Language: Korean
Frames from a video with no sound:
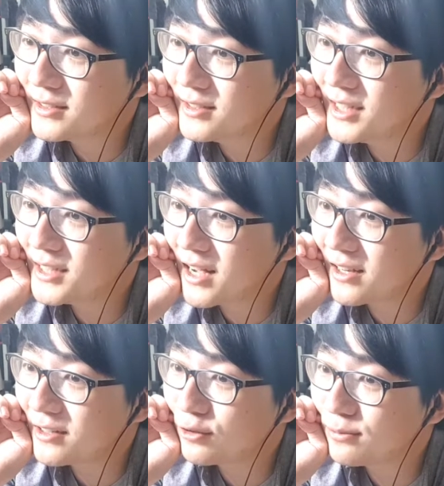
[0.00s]

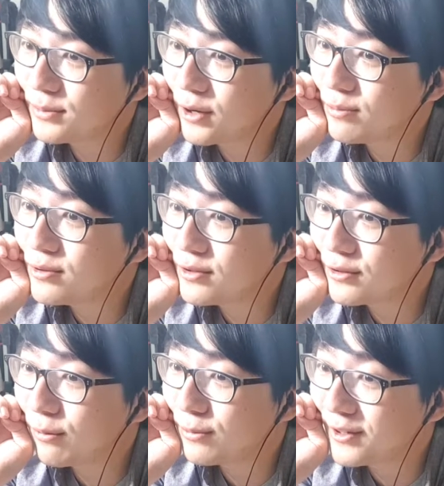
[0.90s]
의리상 좀
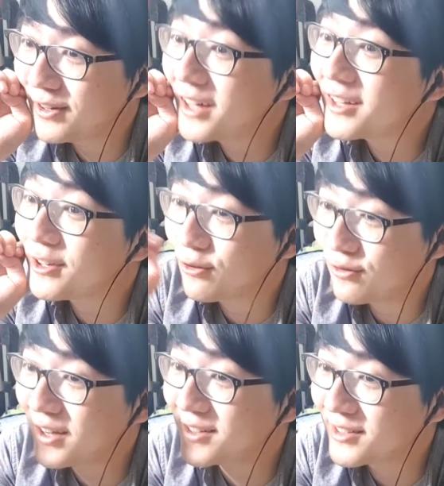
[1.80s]
별풍을 좀 드려야 될
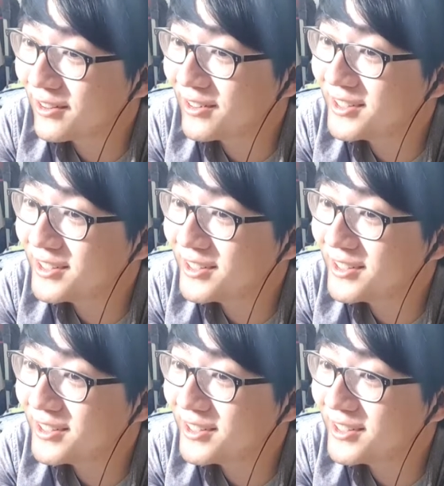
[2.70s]
경우가 있어요.